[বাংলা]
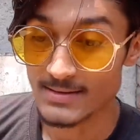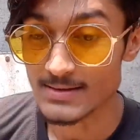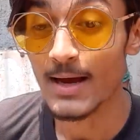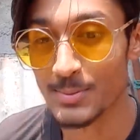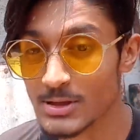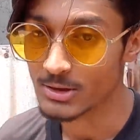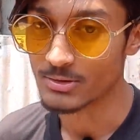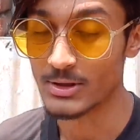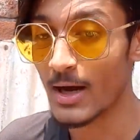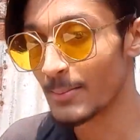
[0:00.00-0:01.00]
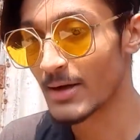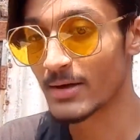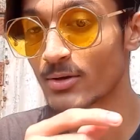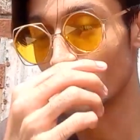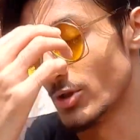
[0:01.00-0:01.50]
ইয়েস অ্যাবসলিউটলি আমি
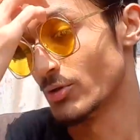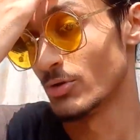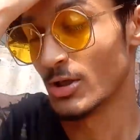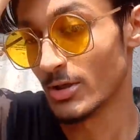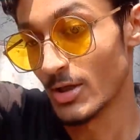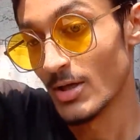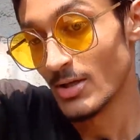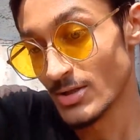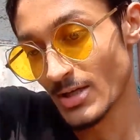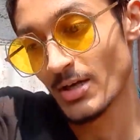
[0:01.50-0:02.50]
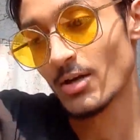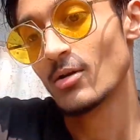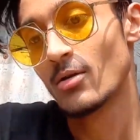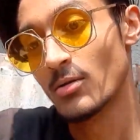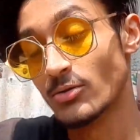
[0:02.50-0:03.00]
এগ্রি করছি তোর সাথে যে
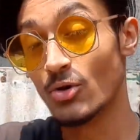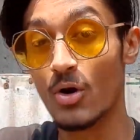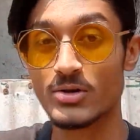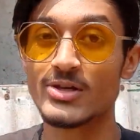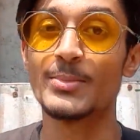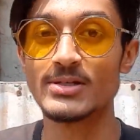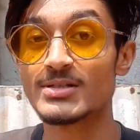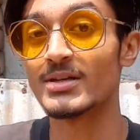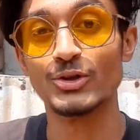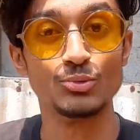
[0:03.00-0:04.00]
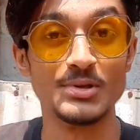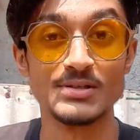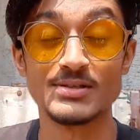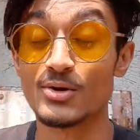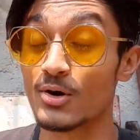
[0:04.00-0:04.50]
ডগস আর বেটার দ্যান
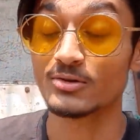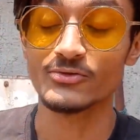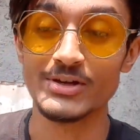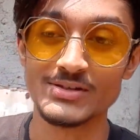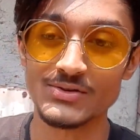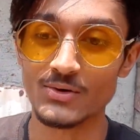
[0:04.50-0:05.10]
হিউম্যানস অলওয়েজ